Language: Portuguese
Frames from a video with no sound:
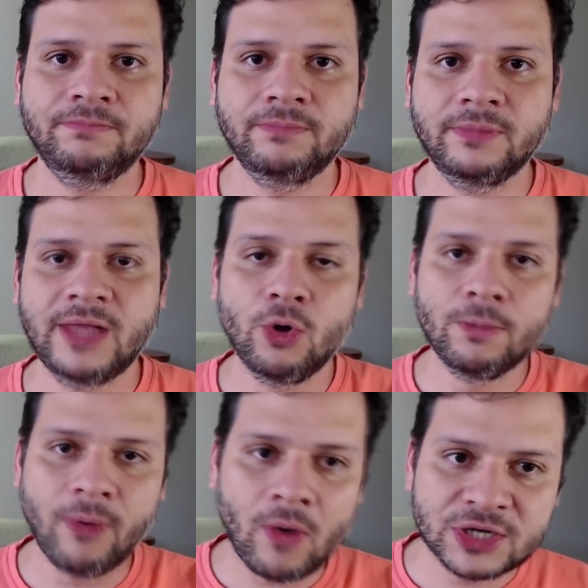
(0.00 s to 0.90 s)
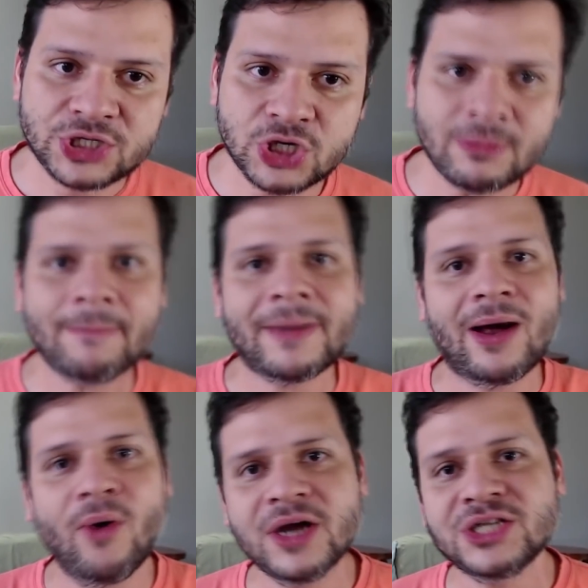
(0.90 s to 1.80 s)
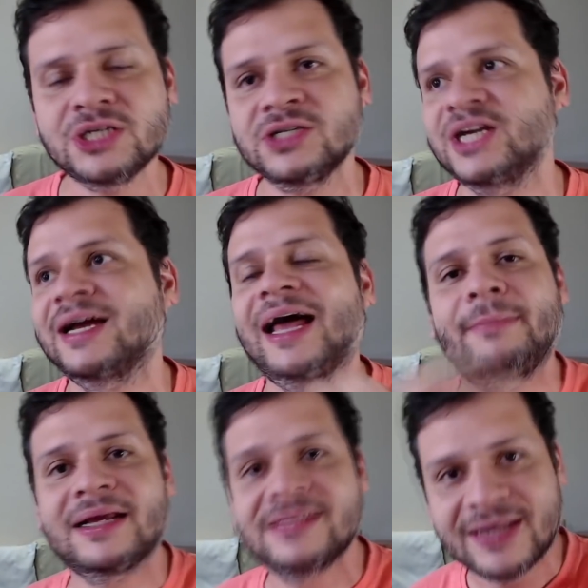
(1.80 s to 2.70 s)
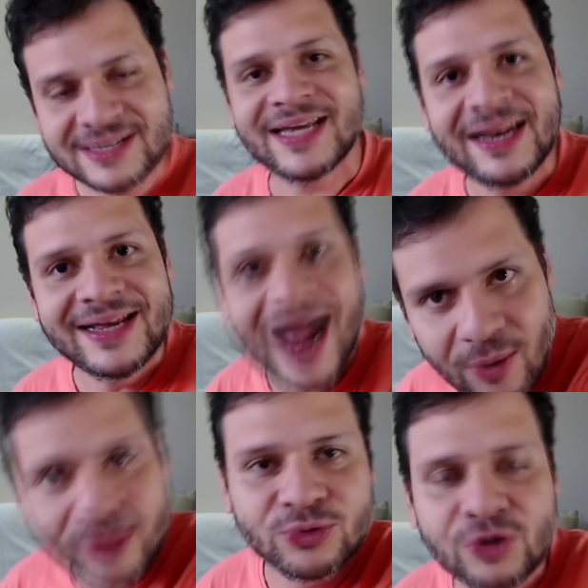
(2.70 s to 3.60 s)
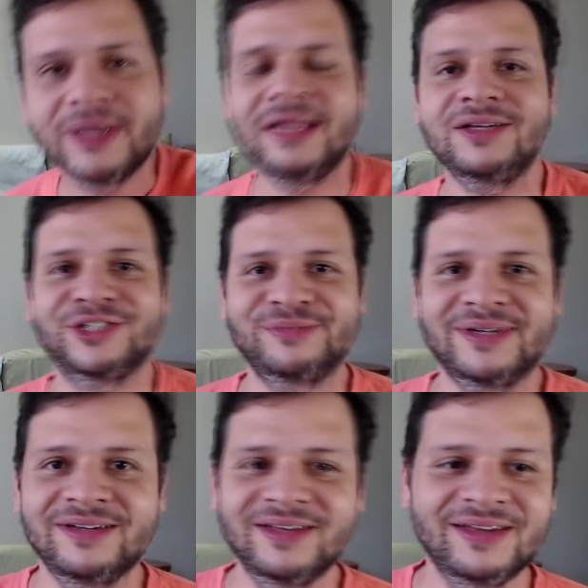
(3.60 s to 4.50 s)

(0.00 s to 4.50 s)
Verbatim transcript: Derrubou a Dilma para hoje chegar em Brasília e se aliar com a turma da Dilma.